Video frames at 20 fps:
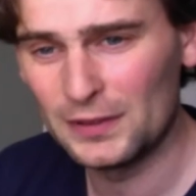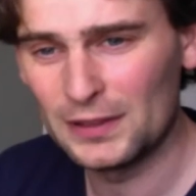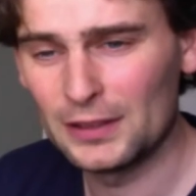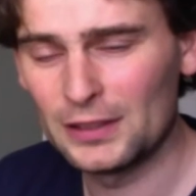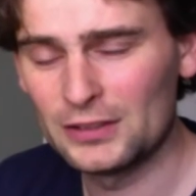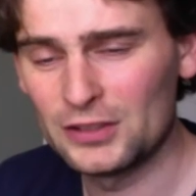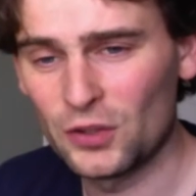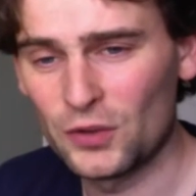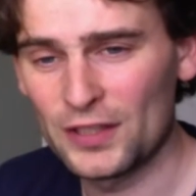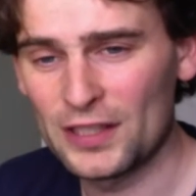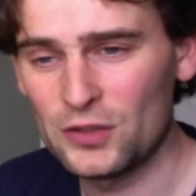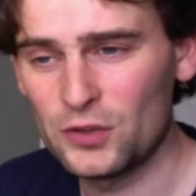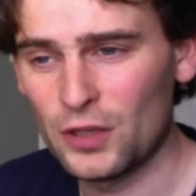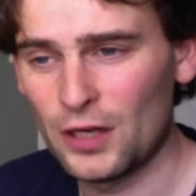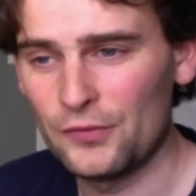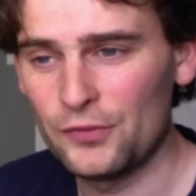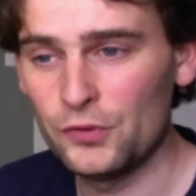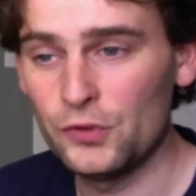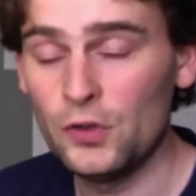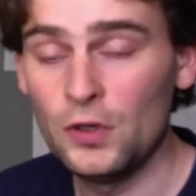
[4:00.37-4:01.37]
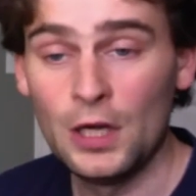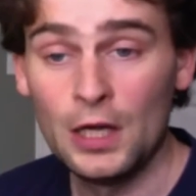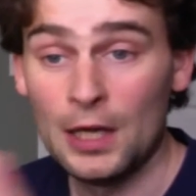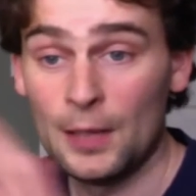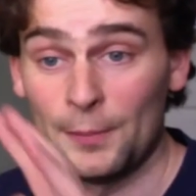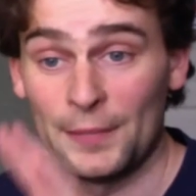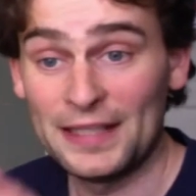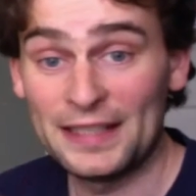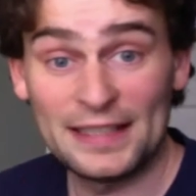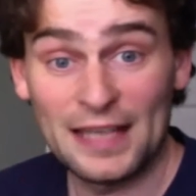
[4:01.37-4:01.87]
centré sur la photo,
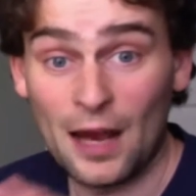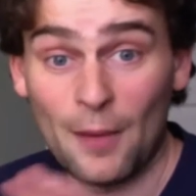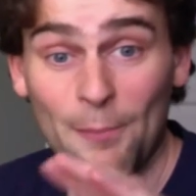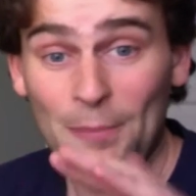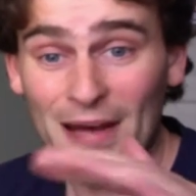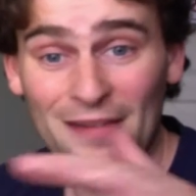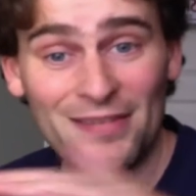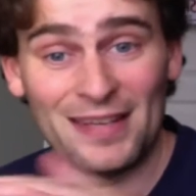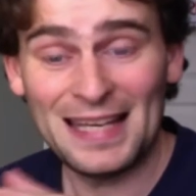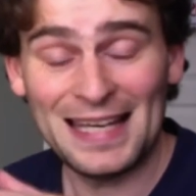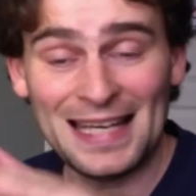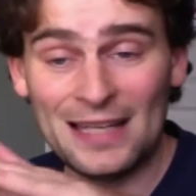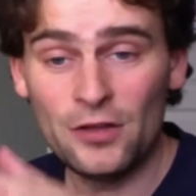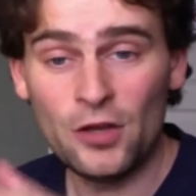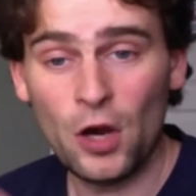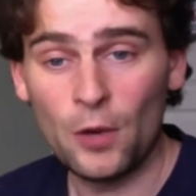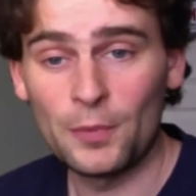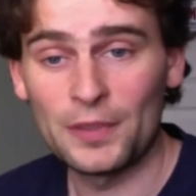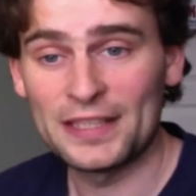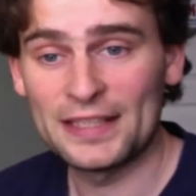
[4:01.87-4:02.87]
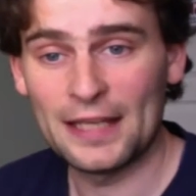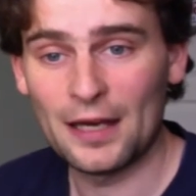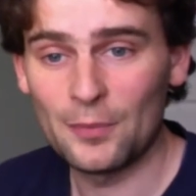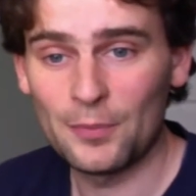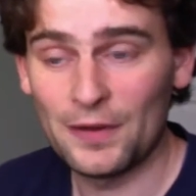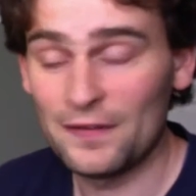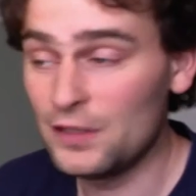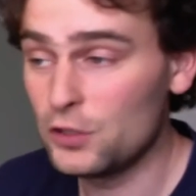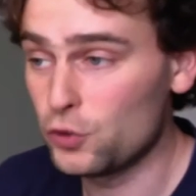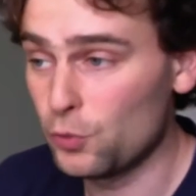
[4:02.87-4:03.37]
mais qui a un pavé énorme, qui a un
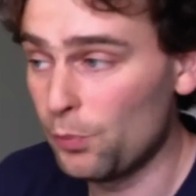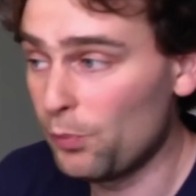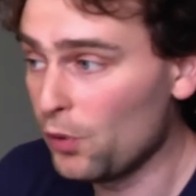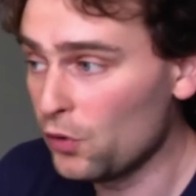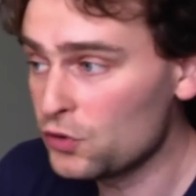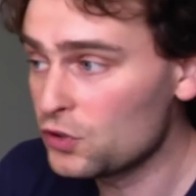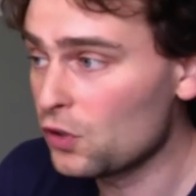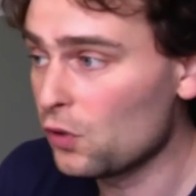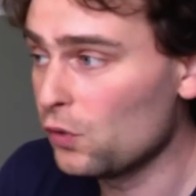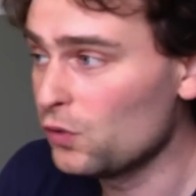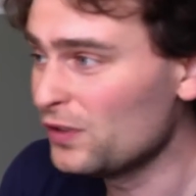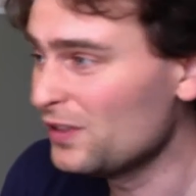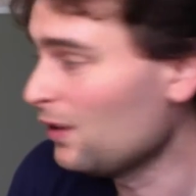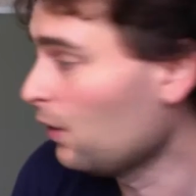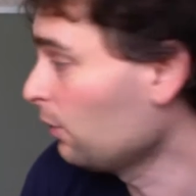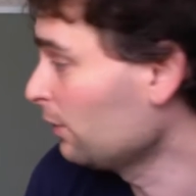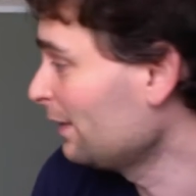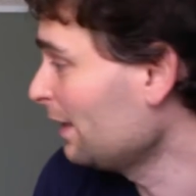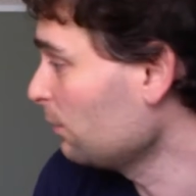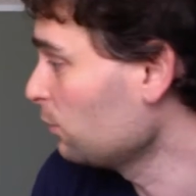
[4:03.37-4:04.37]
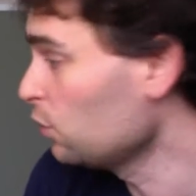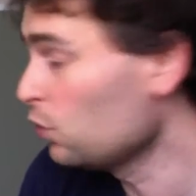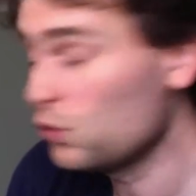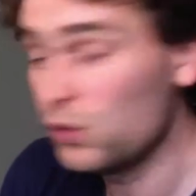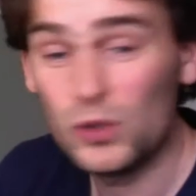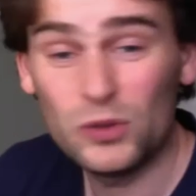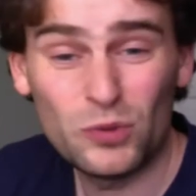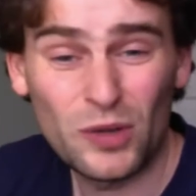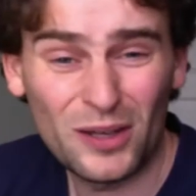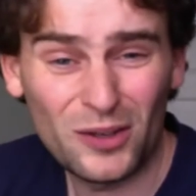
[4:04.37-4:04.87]
pavé, je pense qu'en termes de coût,
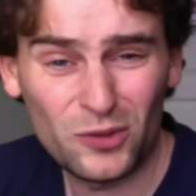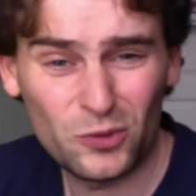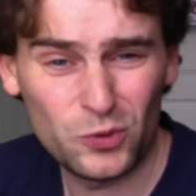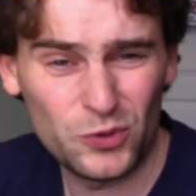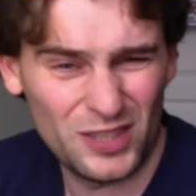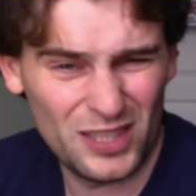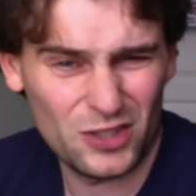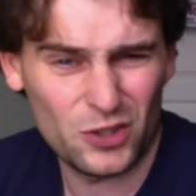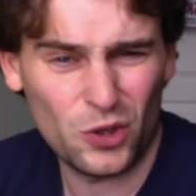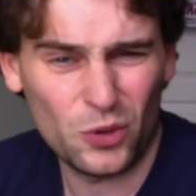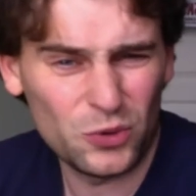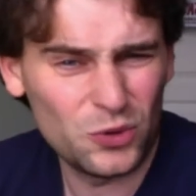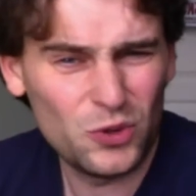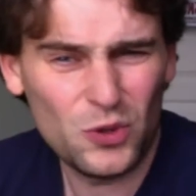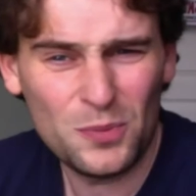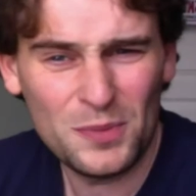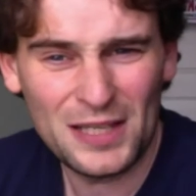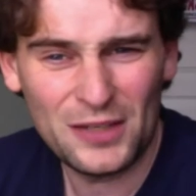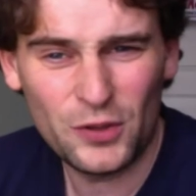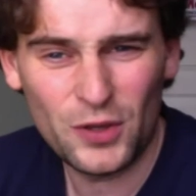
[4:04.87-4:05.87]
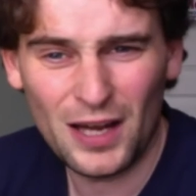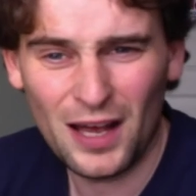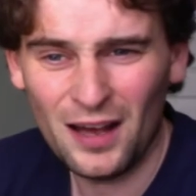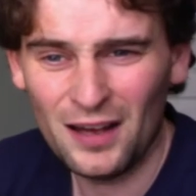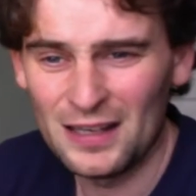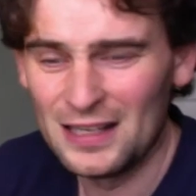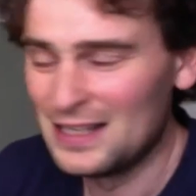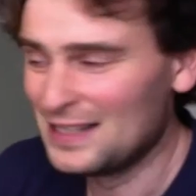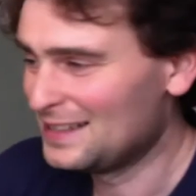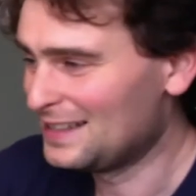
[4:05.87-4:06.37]
il doit coûter genre 2000 dollars.
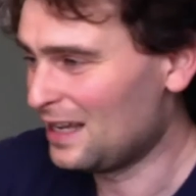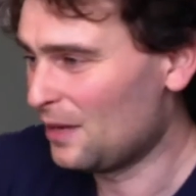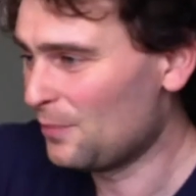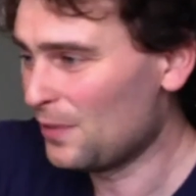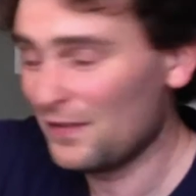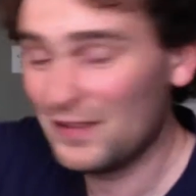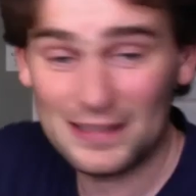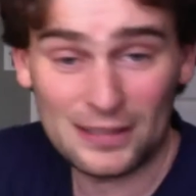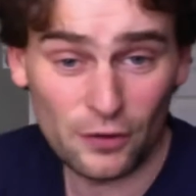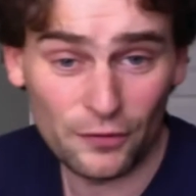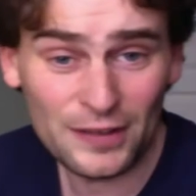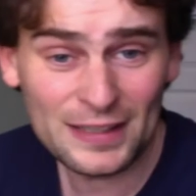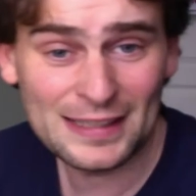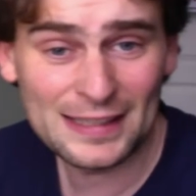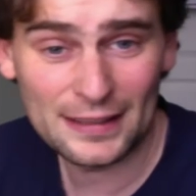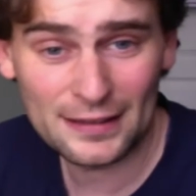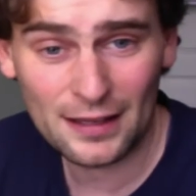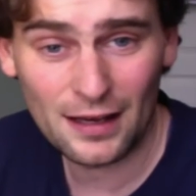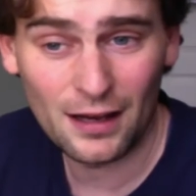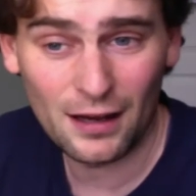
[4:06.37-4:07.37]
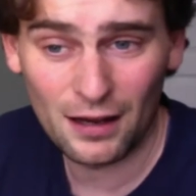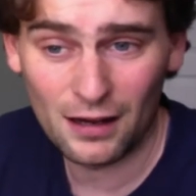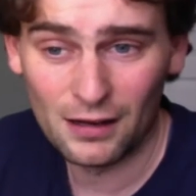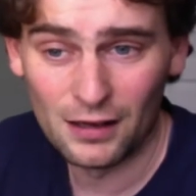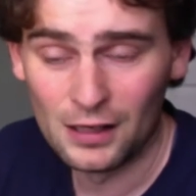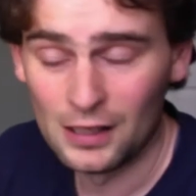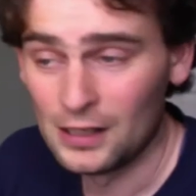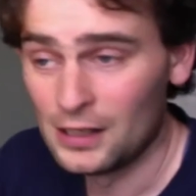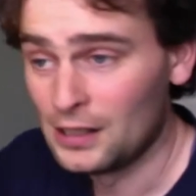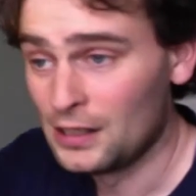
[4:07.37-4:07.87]
C'est un pavé, en fait, c'est un,
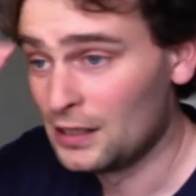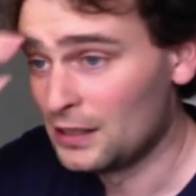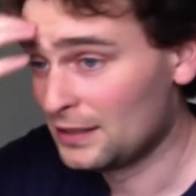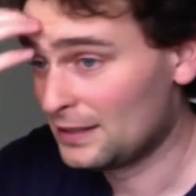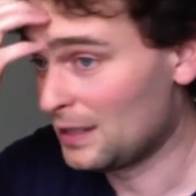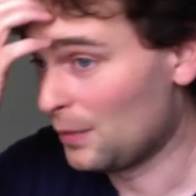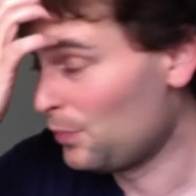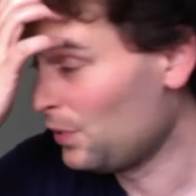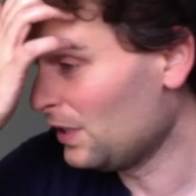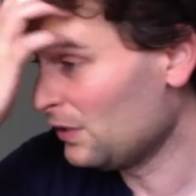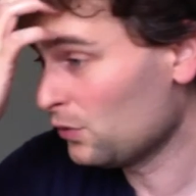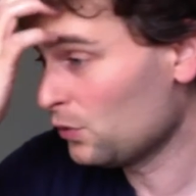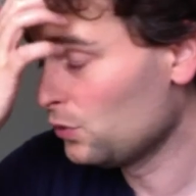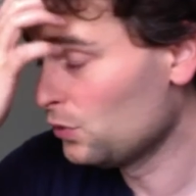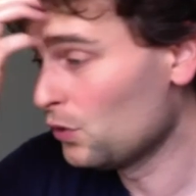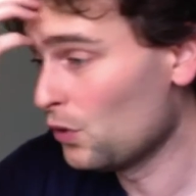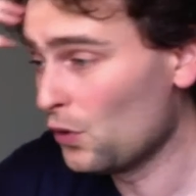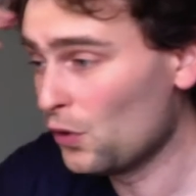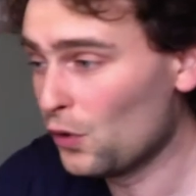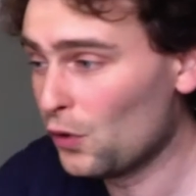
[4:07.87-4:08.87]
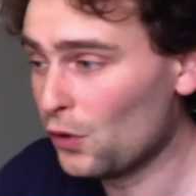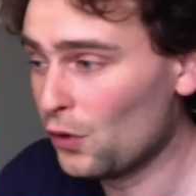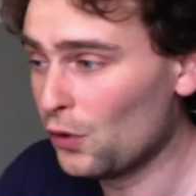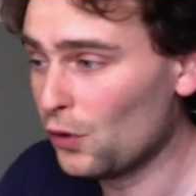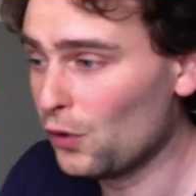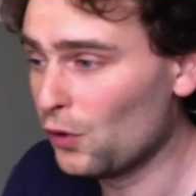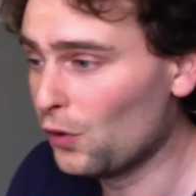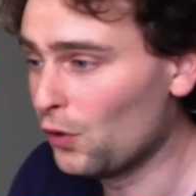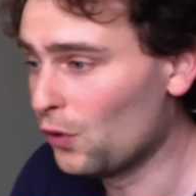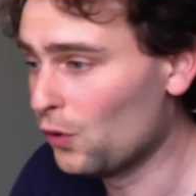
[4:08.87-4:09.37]
ça peut être une,
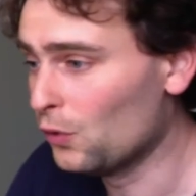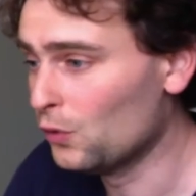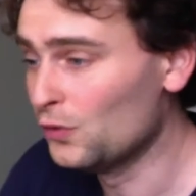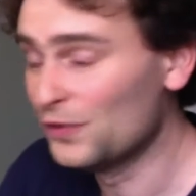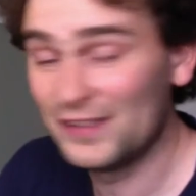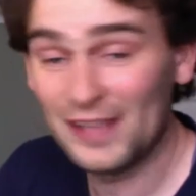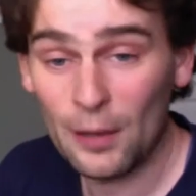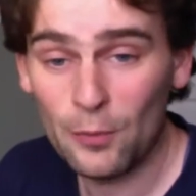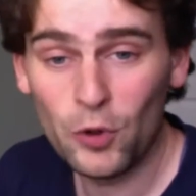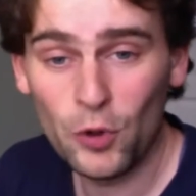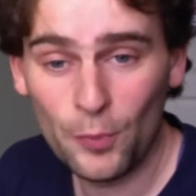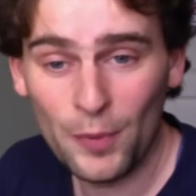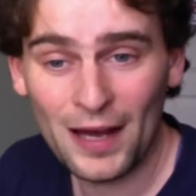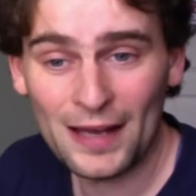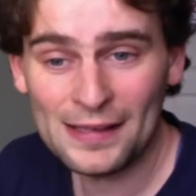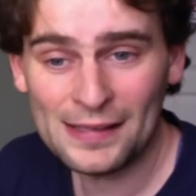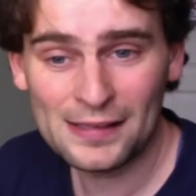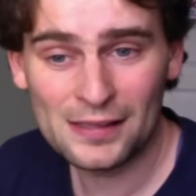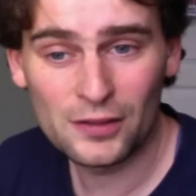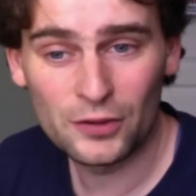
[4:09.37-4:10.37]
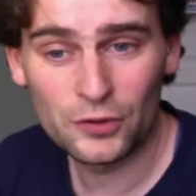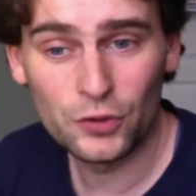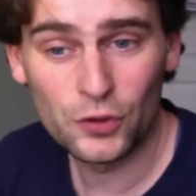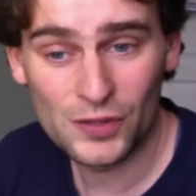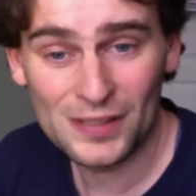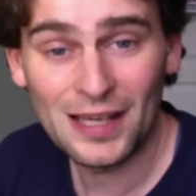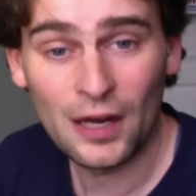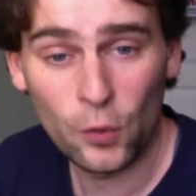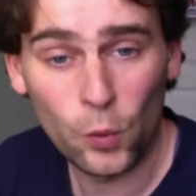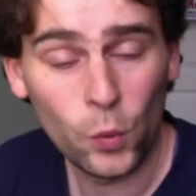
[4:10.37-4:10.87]
euh, une table basse de
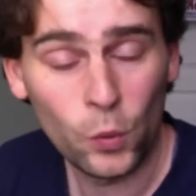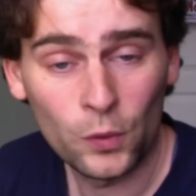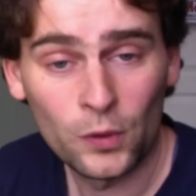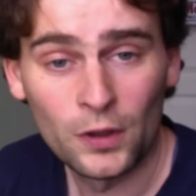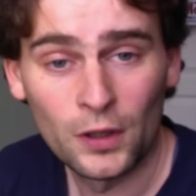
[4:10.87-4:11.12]
salon.